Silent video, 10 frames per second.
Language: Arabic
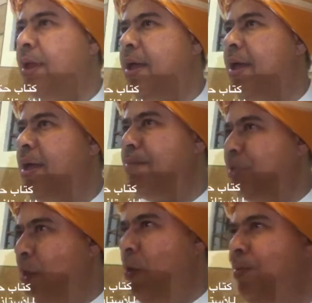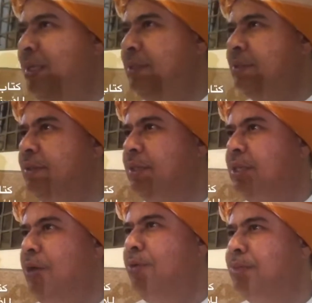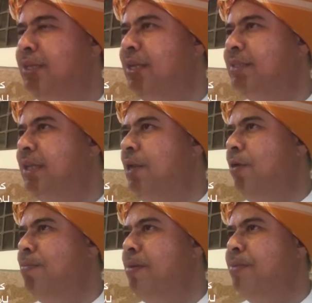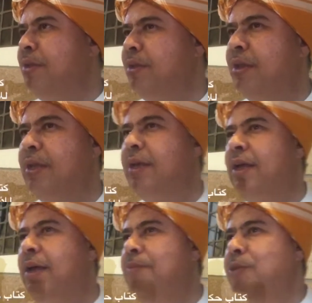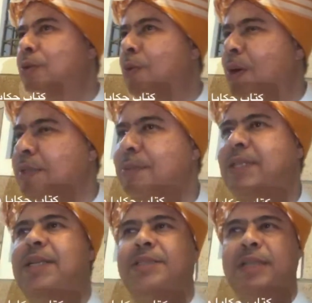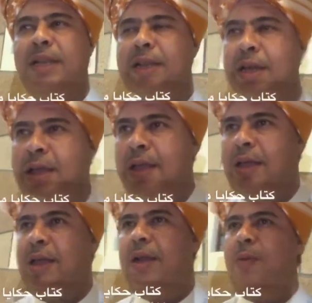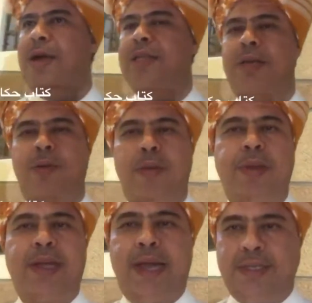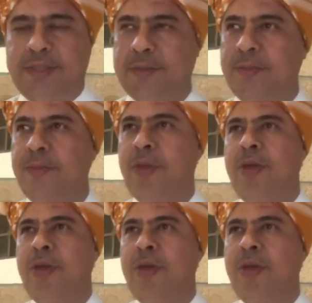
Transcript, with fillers: آه، من العمد كانوا من الناس اللي هم من من رواد مجلس الوالد او المركز اي